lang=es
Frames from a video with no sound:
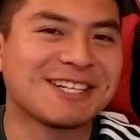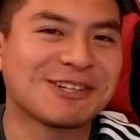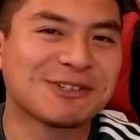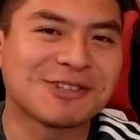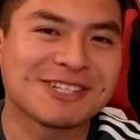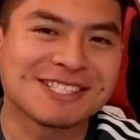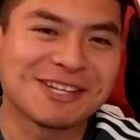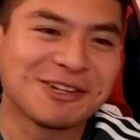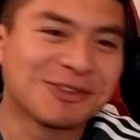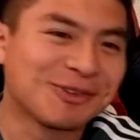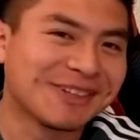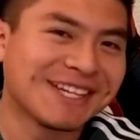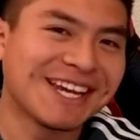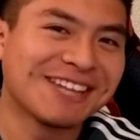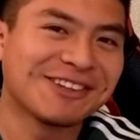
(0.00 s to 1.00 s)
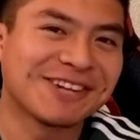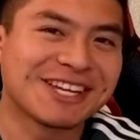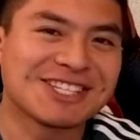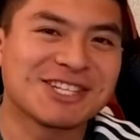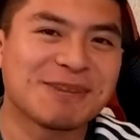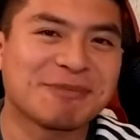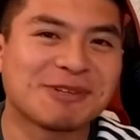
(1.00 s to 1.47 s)
incluso ha estado tuiteando
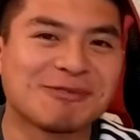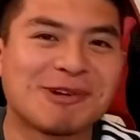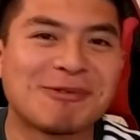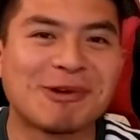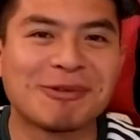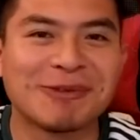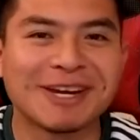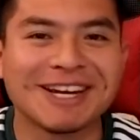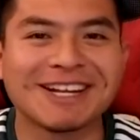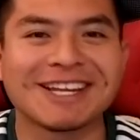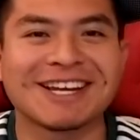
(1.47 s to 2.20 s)
que Chiapas va a volver,